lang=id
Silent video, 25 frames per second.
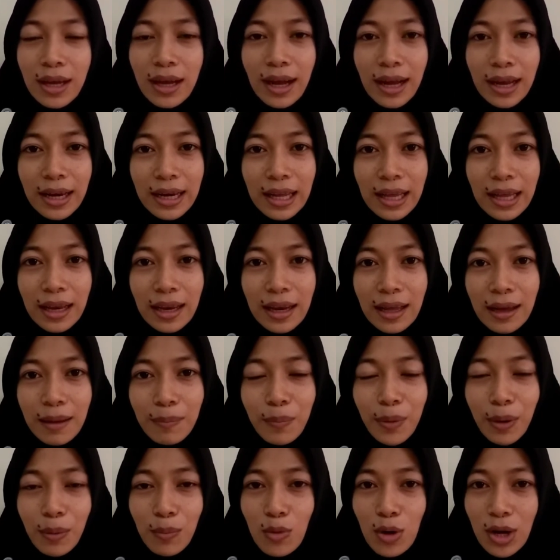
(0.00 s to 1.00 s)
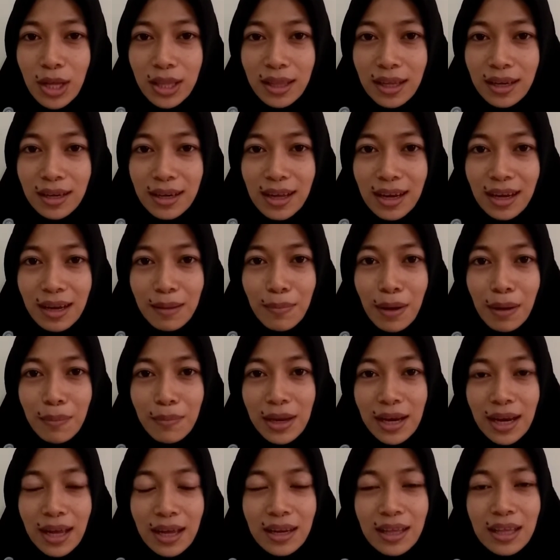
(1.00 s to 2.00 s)
adalah perbuatan dari
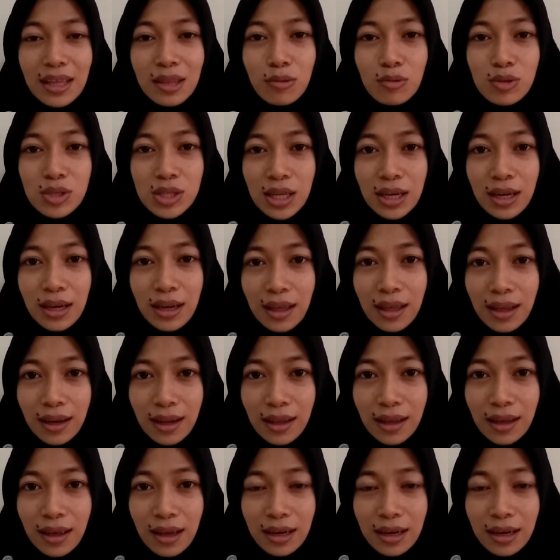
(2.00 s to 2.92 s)
Mamilan itu sendiri.